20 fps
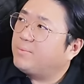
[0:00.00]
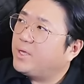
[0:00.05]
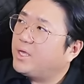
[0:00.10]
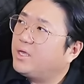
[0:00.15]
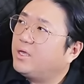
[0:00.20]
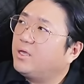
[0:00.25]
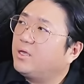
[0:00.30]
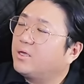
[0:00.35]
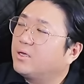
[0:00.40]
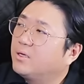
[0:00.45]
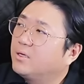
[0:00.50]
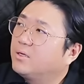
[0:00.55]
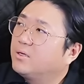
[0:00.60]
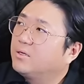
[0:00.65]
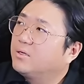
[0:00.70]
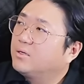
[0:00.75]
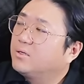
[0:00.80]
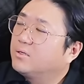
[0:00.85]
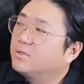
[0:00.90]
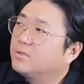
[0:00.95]
애매해
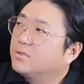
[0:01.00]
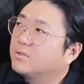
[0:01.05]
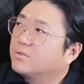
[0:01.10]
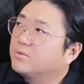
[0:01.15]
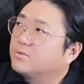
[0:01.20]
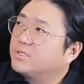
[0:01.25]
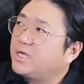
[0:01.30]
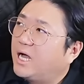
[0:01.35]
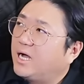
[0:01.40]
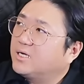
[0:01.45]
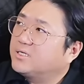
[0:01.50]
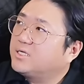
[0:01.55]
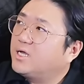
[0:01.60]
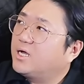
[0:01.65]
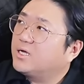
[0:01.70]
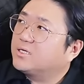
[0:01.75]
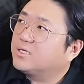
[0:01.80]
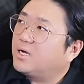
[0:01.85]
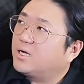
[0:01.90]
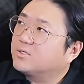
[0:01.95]

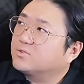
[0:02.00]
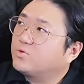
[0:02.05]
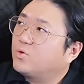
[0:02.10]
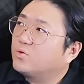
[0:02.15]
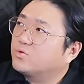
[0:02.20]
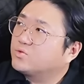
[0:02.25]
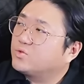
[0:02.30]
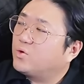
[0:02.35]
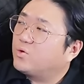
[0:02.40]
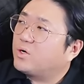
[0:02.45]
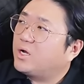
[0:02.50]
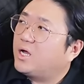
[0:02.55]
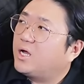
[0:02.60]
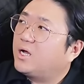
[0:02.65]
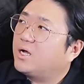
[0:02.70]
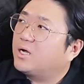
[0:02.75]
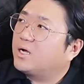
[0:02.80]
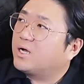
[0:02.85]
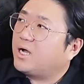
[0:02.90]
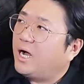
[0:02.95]
양양이랑
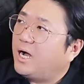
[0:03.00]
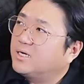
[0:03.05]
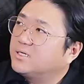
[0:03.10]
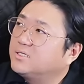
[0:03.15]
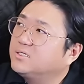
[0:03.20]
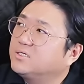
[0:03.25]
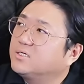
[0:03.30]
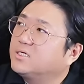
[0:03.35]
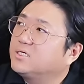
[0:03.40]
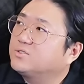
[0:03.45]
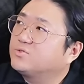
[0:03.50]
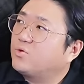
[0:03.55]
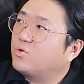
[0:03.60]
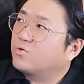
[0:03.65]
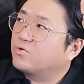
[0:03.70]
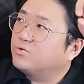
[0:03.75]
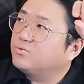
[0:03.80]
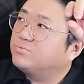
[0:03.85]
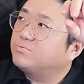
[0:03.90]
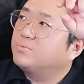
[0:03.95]
속초랑 강릉이
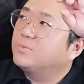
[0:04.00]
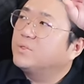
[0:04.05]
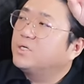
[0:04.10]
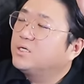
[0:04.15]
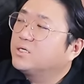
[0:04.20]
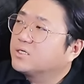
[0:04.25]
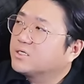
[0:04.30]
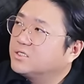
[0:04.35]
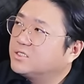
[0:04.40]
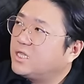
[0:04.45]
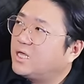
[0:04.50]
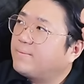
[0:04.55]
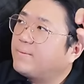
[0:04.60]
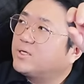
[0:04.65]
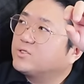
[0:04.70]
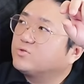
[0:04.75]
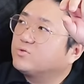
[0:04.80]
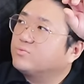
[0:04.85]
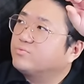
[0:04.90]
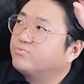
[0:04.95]
조금
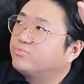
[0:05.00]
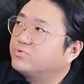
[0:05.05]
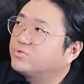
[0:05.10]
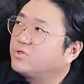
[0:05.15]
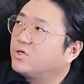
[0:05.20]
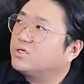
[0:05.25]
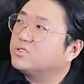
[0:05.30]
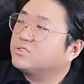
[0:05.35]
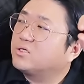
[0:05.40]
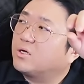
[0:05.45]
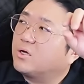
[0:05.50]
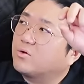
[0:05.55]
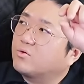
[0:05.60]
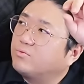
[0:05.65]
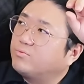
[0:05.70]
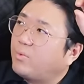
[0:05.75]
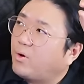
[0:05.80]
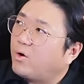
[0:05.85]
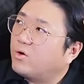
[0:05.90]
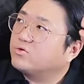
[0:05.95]
그나마 좀 붙어
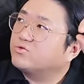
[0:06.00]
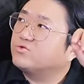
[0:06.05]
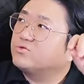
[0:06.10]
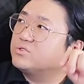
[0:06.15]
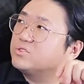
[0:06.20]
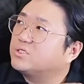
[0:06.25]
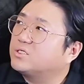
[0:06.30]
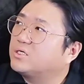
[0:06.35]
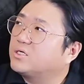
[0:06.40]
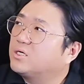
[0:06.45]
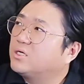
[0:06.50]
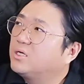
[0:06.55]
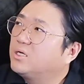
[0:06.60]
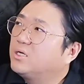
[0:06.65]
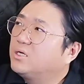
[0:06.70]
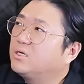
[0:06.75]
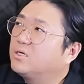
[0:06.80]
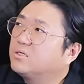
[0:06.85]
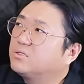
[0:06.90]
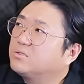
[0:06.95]
있어갖고 먹어주지
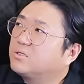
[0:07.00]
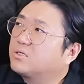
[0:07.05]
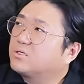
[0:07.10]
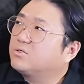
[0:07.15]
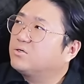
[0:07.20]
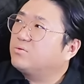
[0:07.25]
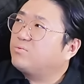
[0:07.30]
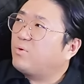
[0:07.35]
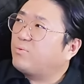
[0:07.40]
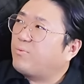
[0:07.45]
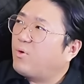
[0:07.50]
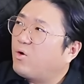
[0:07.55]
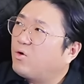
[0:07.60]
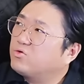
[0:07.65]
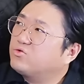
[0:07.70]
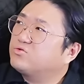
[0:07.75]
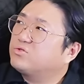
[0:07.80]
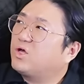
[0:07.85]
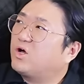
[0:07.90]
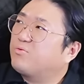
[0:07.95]
근데 그걸 뭐
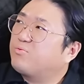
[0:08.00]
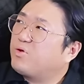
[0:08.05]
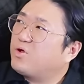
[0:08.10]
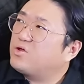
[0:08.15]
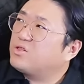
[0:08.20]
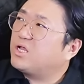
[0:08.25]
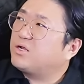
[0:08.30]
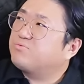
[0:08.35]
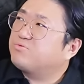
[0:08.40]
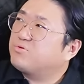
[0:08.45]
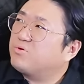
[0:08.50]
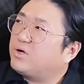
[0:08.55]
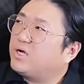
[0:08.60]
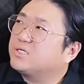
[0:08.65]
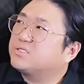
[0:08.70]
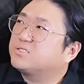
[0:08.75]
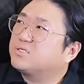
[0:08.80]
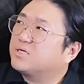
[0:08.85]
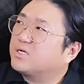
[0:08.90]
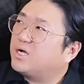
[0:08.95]
먹어준다고 표현할
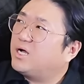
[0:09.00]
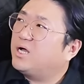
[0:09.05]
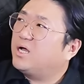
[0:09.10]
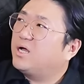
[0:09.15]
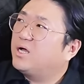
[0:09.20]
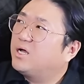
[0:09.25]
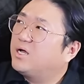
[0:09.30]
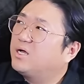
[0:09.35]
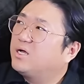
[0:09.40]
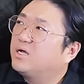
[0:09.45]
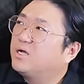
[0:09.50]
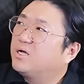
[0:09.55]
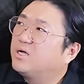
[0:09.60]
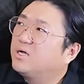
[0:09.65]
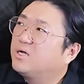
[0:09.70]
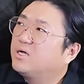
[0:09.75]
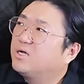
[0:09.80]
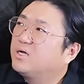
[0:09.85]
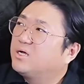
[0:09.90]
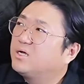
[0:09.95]
필요가 있을까?
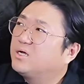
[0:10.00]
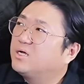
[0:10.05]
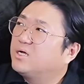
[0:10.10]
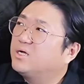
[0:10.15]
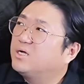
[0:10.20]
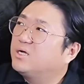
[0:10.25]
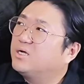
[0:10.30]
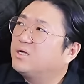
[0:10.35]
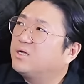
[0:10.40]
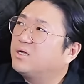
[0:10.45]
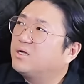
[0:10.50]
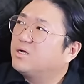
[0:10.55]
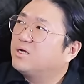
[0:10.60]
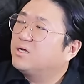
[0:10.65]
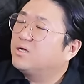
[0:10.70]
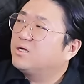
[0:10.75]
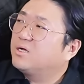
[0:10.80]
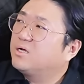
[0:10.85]
예.